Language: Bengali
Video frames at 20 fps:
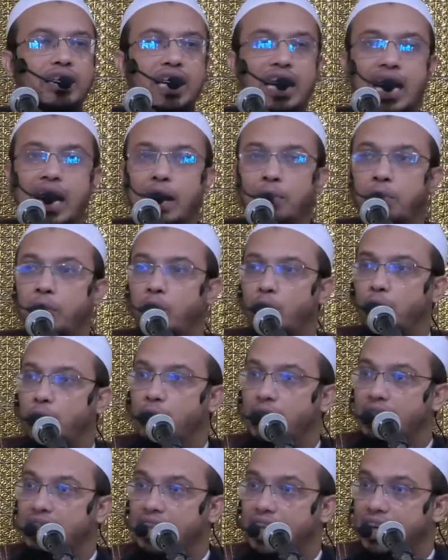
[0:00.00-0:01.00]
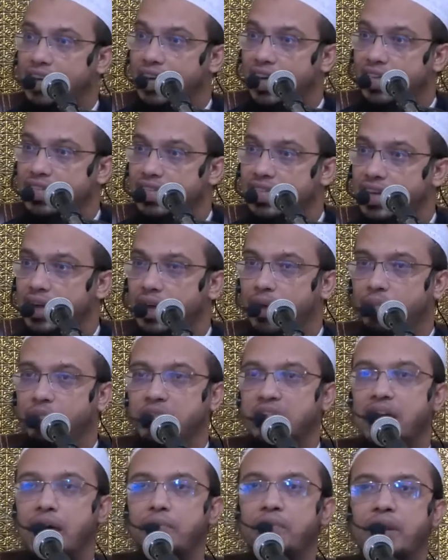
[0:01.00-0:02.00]
তার আমল তার কাজ কাম
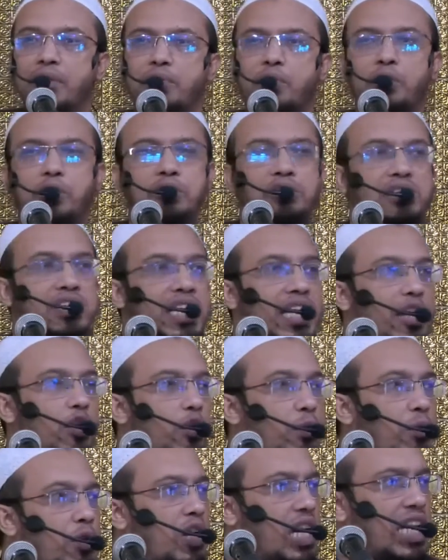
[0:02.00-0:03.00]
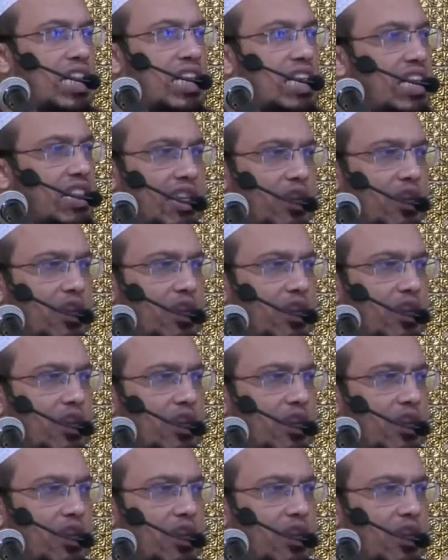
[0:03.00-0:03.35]
সাহাবিরা মনে করছে এই লোক ওনার রাতে